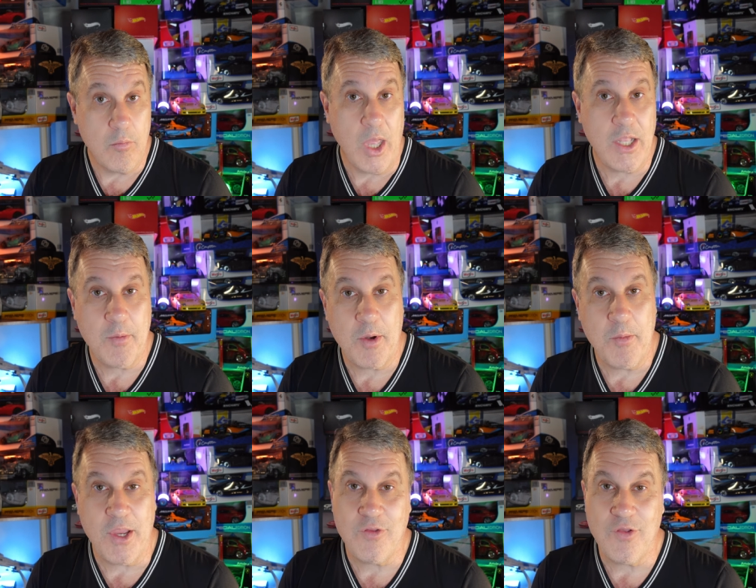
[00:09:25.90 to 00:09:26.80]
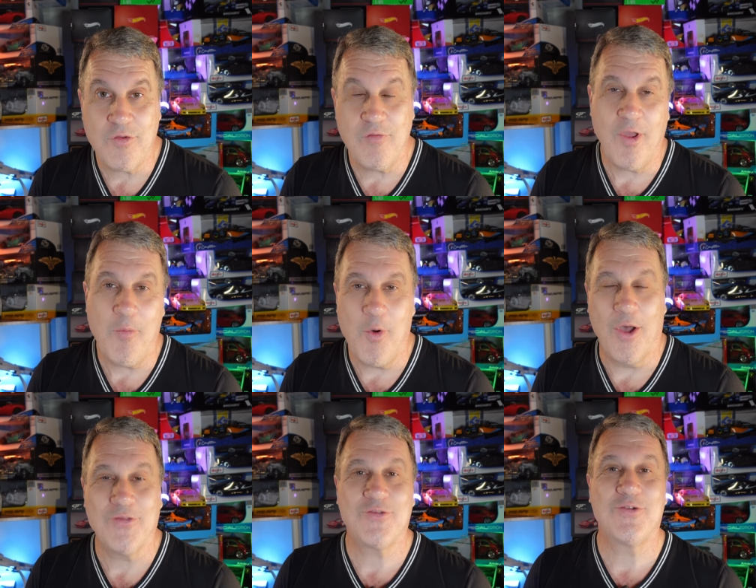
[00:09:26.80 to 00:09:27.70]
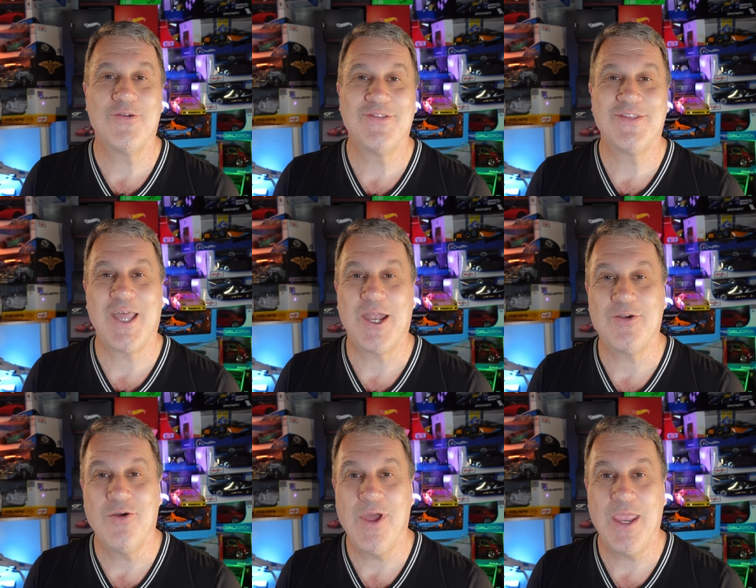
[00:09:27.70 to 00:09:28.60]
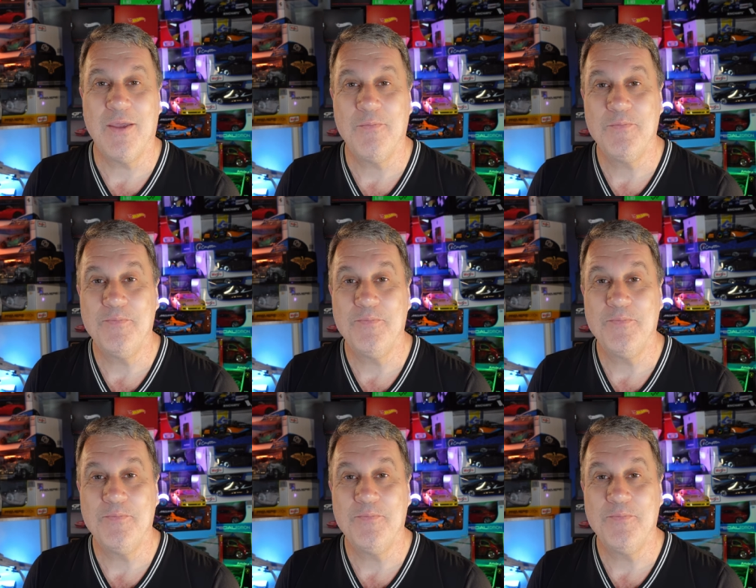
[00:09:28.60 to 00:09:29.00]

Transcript: manda para mim, que se eu tiver eu mostro. Tá joia?